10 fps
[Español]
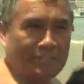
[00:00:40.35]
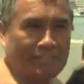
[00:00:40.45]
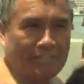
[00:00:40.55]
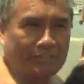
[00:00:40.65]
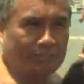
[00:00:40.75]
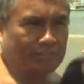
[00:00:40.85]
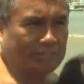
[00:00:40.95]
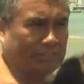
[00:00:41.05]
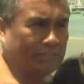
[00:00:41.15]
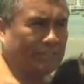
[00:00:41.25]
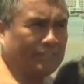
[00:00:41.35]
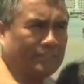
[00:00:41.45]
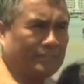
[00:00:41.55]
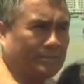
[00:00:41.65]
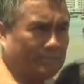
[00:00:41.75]
balneario
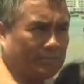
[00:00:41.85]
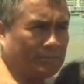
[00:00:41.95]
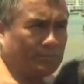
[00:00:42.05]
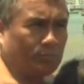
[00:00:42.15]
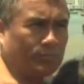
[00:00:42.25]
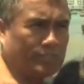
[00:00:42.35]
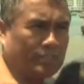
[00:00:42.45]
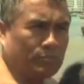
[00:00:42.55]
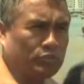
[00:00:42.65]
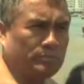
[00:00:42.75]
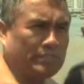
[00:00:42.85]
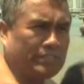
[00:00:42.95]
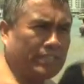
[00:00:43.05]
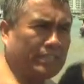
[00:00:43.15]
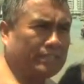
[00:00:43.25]
eh, por parte de la
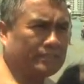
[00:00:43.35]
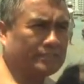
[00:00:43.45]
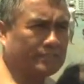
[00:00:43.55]
municipalidad